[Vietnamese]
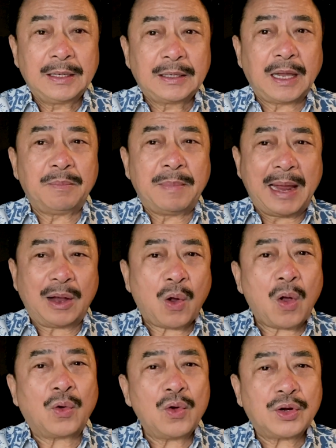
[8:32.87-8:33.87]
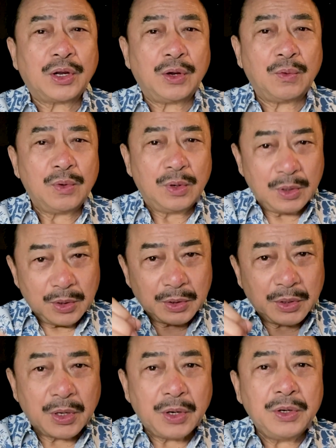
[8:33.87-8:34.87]
thì mẹ con có kêu
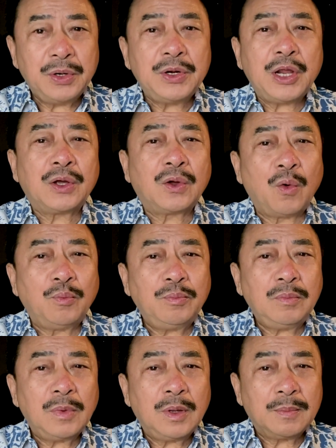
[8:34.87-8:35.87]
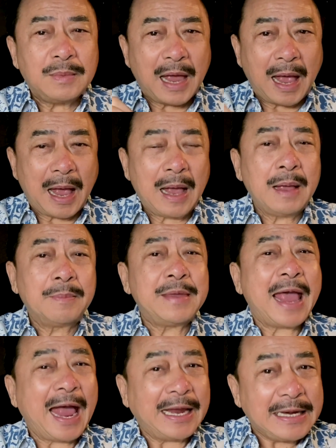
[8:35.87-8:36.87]
cứ đi cúng và
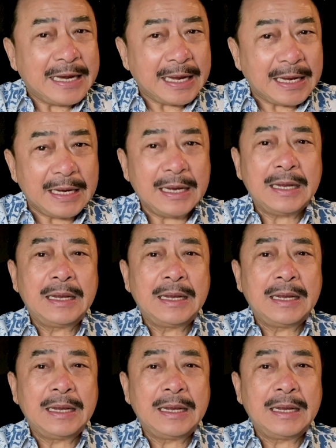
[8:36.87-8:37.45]
giái đi